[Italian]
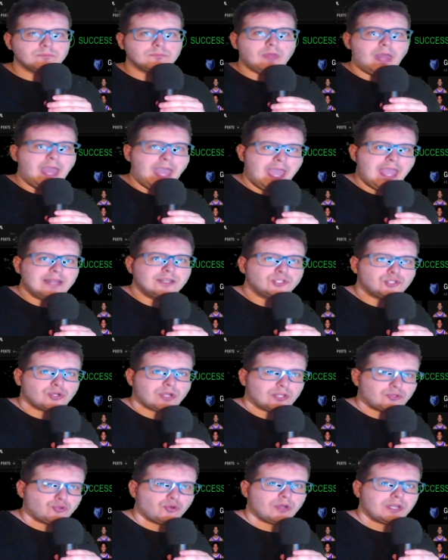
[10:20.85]
è il
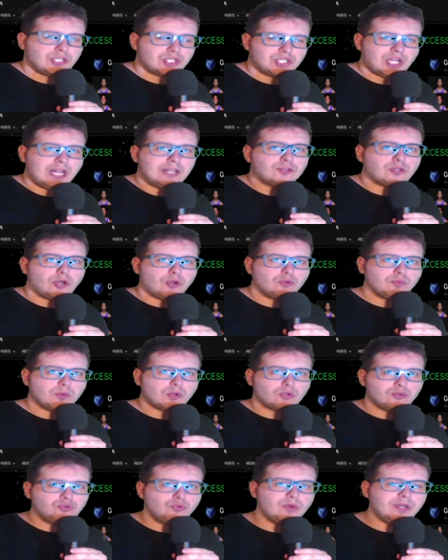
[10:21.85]
giocatore scelto al numero
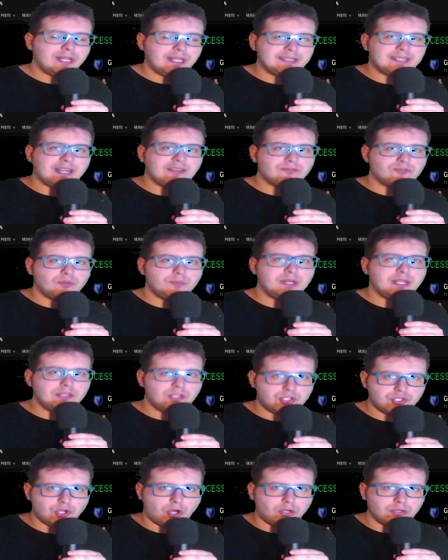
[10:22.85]
2 nel draft
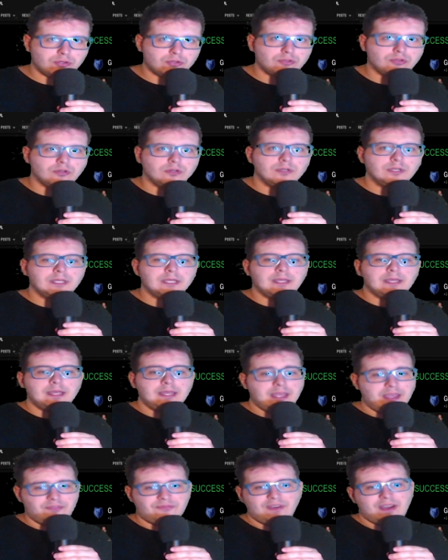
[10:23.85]
2018
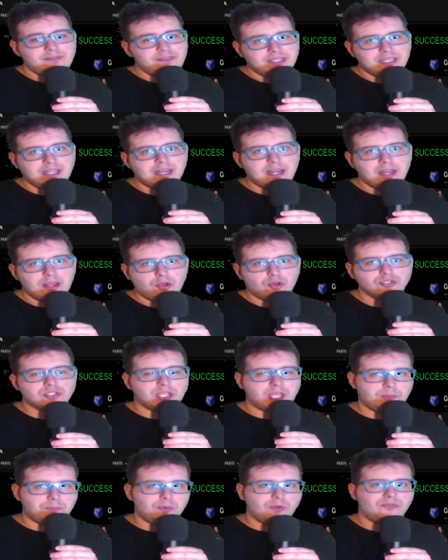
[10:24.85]
e fa vedere le cose
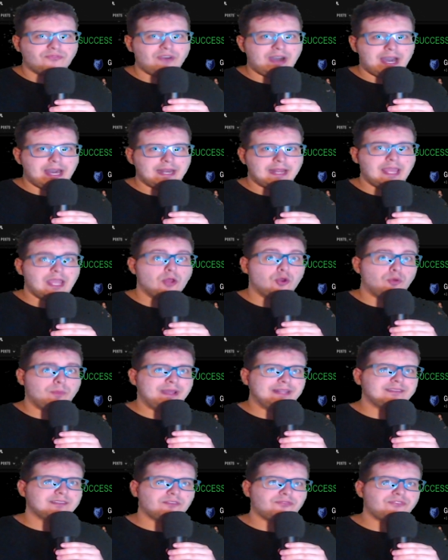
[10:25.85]
che può fare e lo
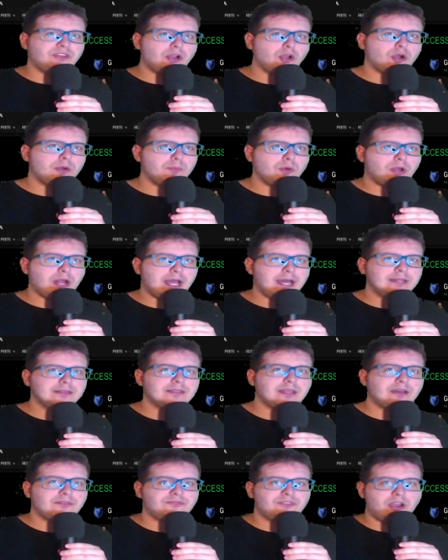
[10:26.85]
metti a fianco a Morant,
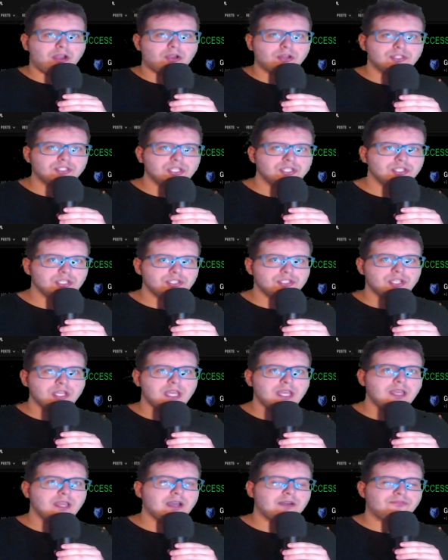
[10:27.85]
a fianco a
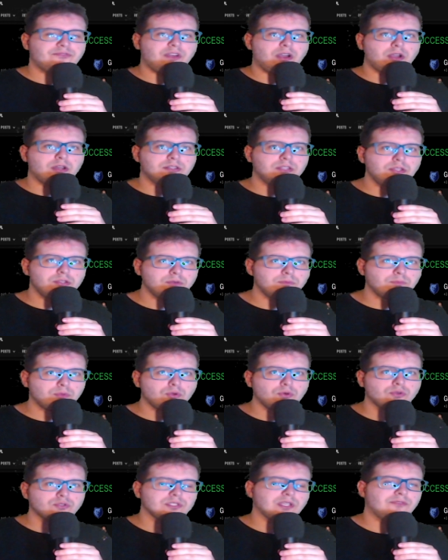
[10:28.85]
JJJ, a fianco a Dion
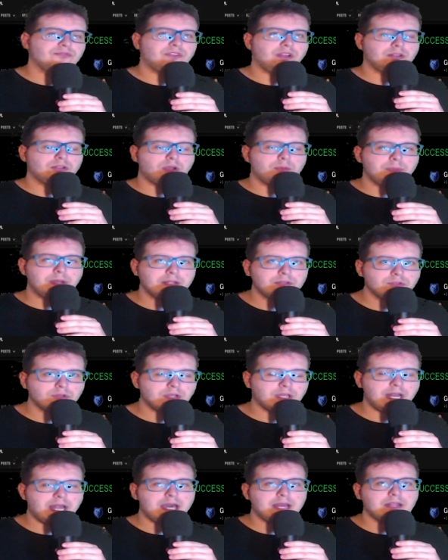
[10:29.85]
Brooks, a fianco a Blendon
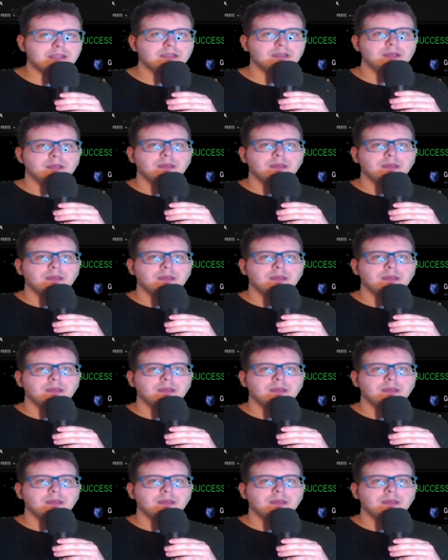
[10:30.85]
Clark,